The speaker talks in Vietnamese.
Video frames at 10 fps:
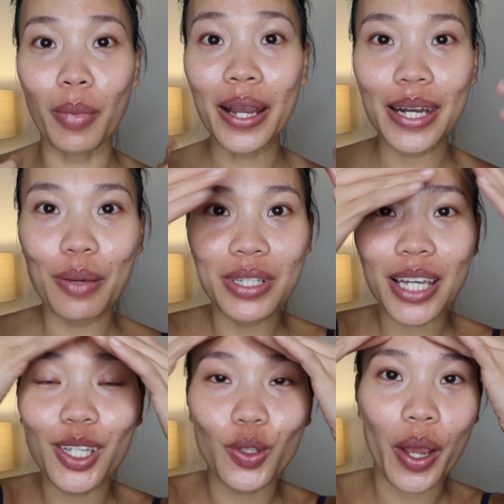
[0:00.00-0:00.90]
mấy ngày nay mình
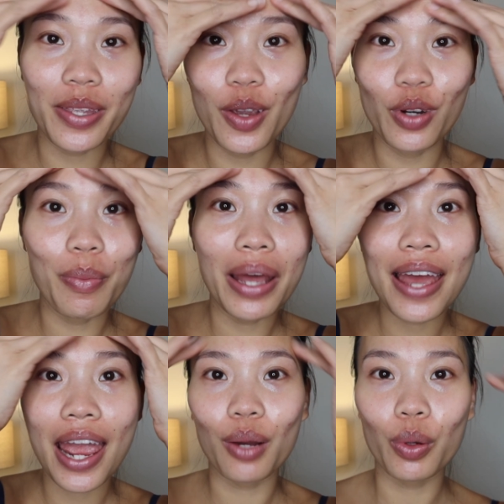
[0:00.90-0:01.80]
check điện thoại nhiều để bán
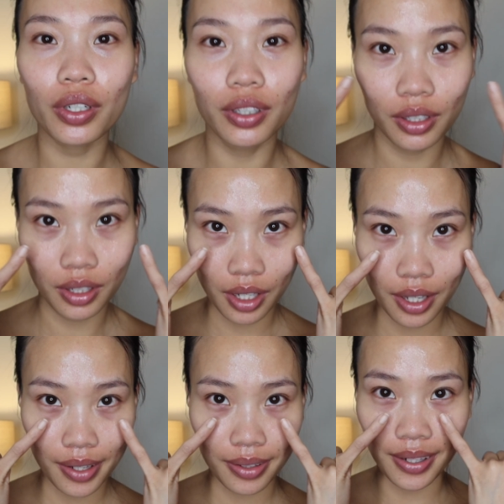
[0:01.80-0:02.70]
hàng các mọi người
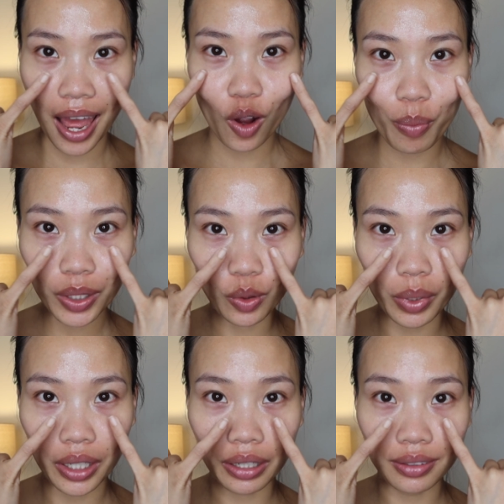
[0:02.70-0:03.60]
nhìn hai con mắt của
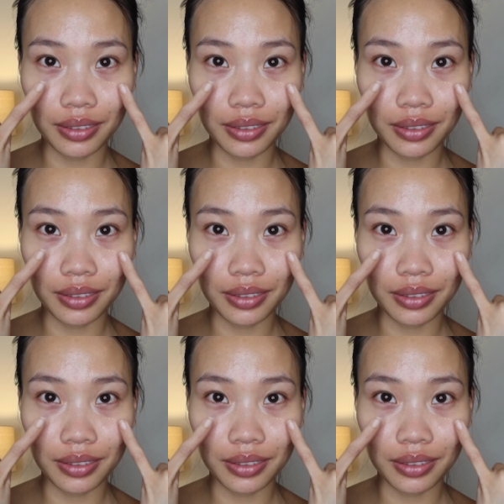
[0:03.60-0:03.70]
mình nè